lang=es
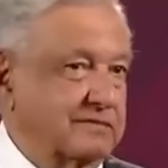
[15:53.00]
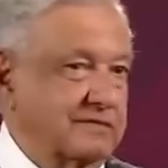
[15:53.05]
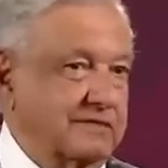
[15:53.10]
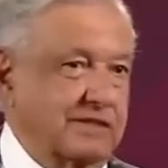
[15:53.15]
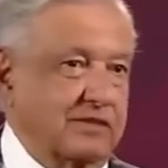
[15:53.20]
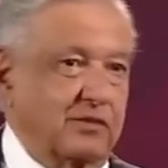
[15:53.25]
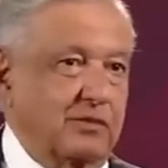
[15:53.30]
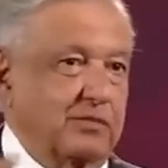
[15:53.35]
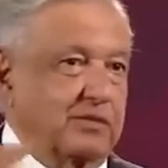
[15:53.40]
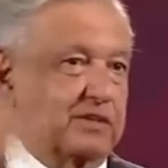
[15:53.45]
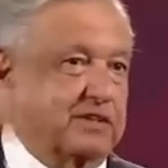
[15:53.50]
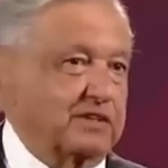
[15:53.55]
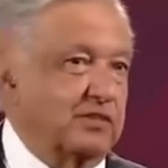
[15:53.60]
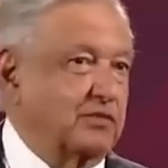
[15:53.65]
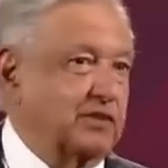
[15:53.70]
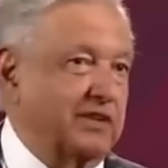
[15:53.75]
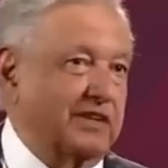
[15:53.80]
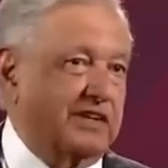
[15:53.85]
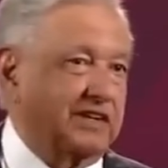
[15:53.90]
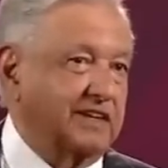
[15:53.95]
se convierte
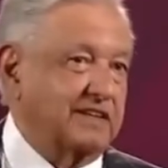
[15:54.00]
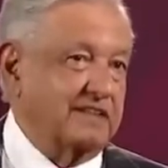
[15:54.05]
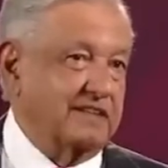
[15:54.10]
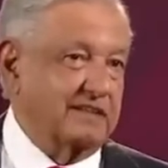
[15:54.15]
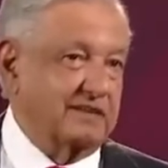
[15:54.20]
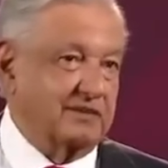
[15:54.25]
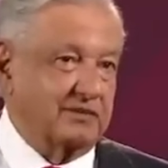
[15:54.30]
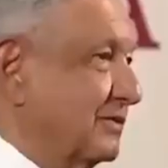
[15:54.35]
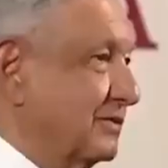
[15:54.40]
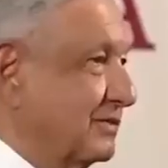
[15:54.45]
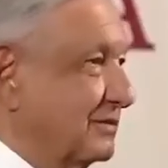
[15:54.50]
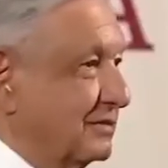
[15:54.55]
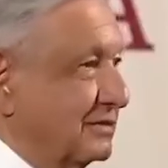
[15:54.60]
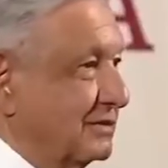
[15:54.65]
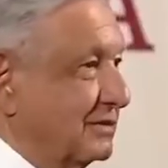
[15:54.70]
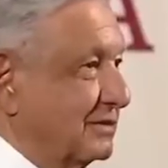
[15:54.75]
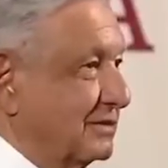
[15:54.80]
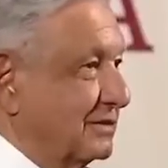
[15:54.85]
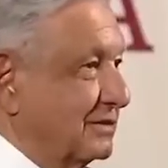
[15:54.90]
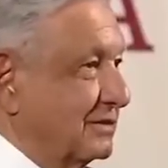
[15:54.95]
en un escándalo,
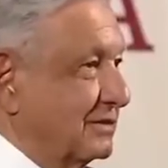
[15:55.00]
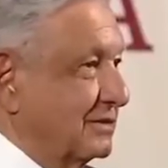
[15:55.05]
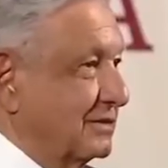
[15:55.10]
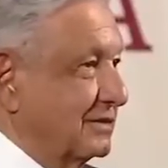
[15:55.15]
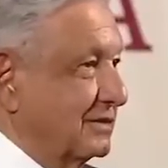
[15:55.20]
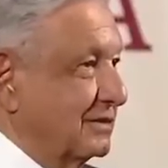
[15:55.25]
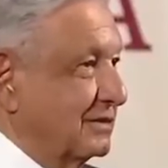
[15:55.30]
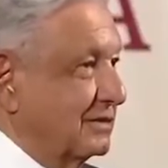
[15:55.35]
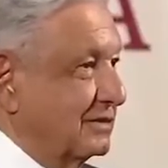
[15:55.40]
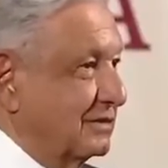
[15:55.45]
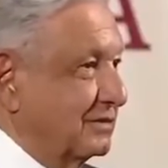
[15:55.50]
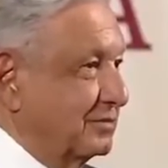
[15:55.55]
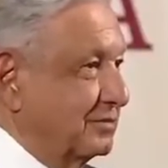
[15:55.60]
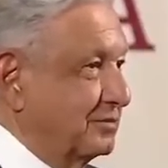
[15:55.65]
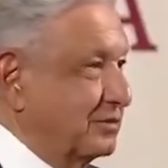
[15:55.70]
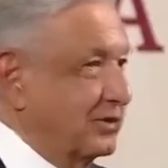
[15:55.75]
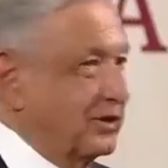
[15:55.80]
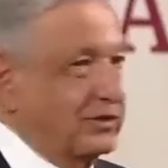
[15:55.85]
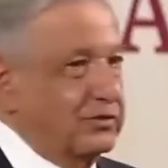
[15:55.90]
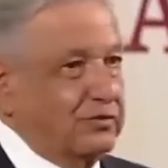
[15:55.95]

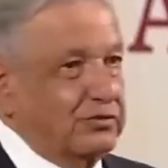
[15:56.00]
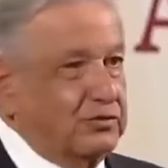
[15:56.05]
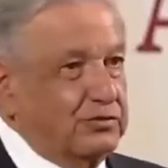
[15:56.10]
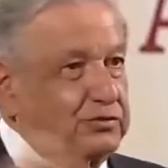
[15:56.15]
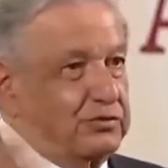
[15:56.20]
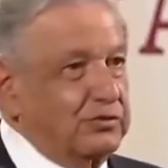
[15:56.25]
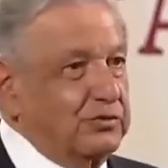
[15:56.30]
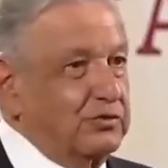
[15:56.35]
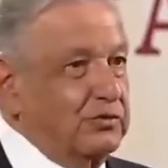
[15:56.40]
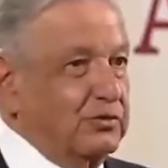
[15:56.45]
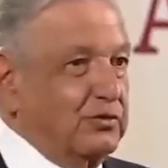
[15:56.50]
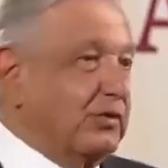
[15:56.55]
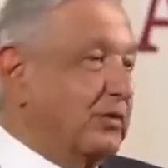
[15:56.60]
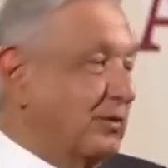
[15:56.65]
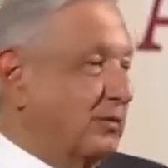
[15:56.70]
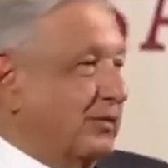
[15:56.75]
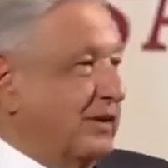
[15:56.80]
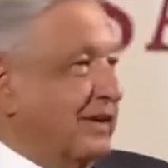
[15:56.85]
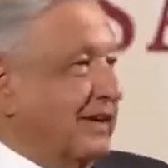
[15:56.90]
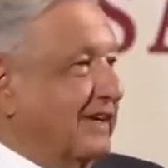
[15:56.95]
porque nosotros no nos
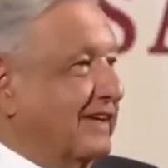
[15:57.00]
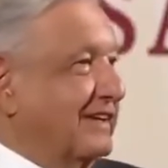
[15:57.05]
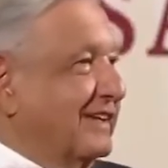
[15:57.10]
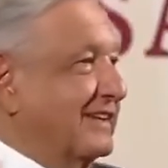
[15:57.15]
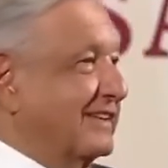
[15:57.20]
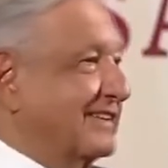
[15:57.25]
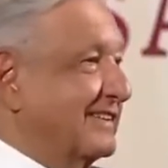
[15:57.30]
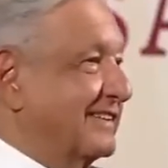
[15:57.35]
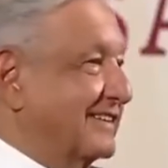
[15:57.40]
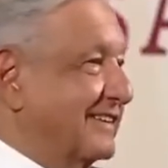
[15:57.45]
vamos a quedar